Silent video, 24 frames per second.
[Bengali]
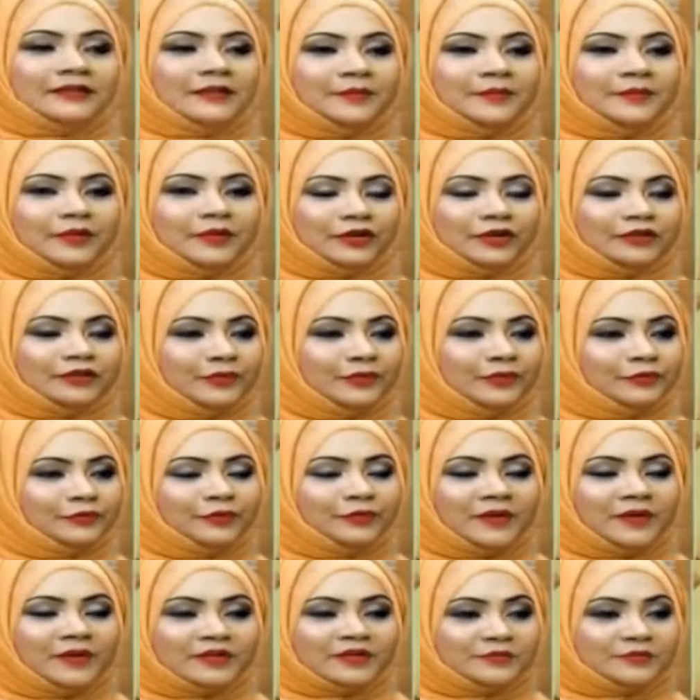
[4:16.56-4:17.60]
এক নম্বর কথা
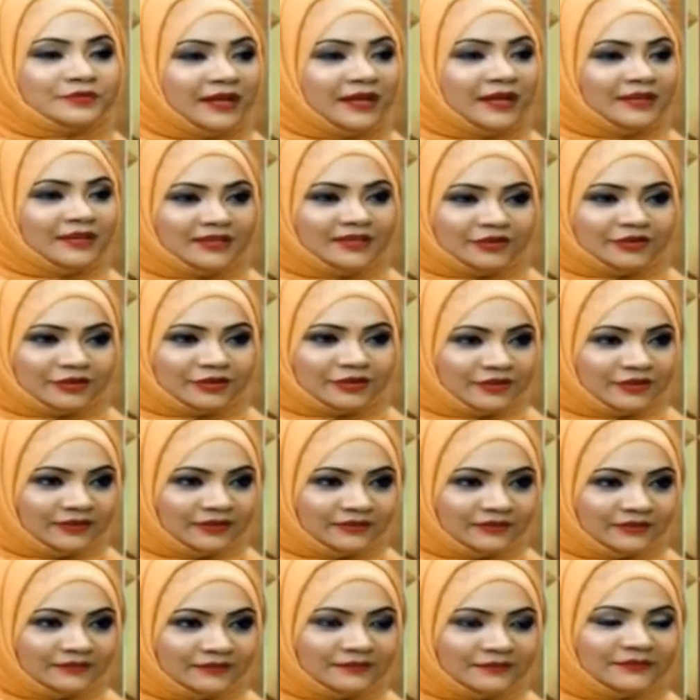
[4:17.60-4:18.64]
প্রথমে আসবে ডায়রিয়ার কথা
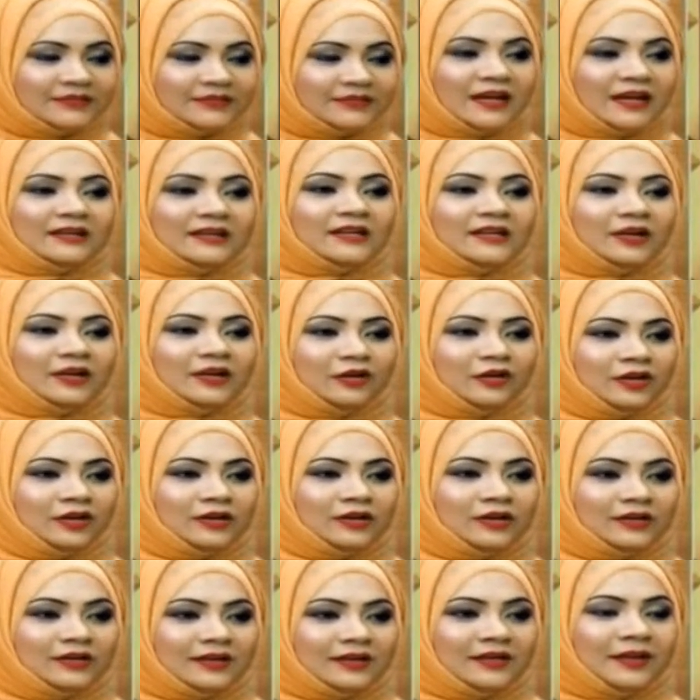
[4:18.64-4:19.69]
ডায়রিয়া
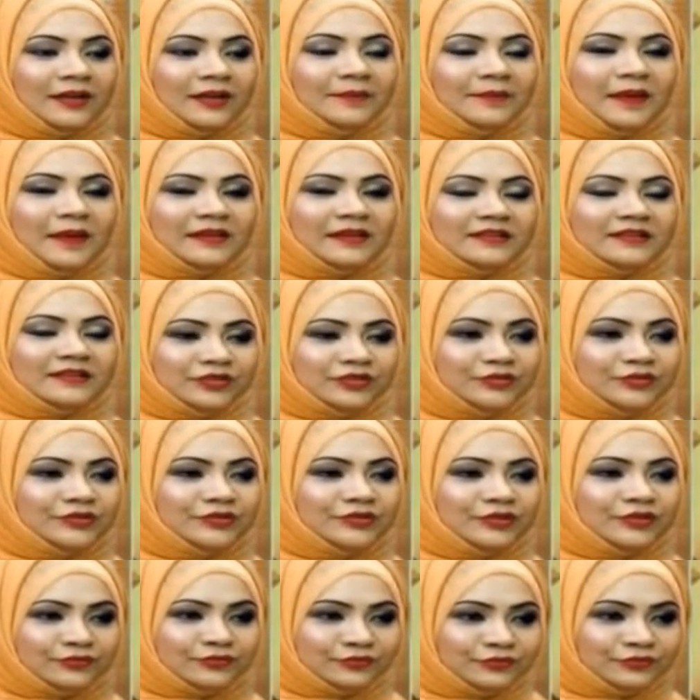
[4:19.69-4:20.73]
কলেরা এই পানি জাতীয়
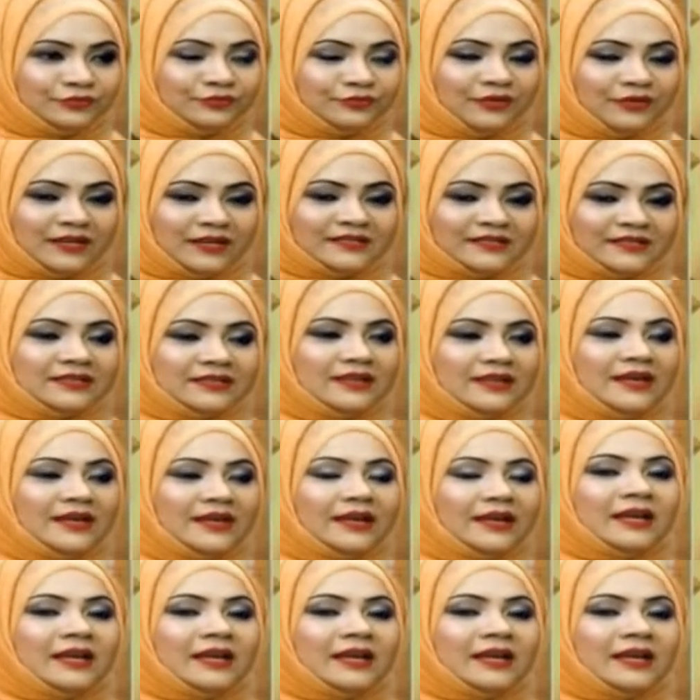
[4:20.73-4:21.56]
যে অসুখগুলো আছে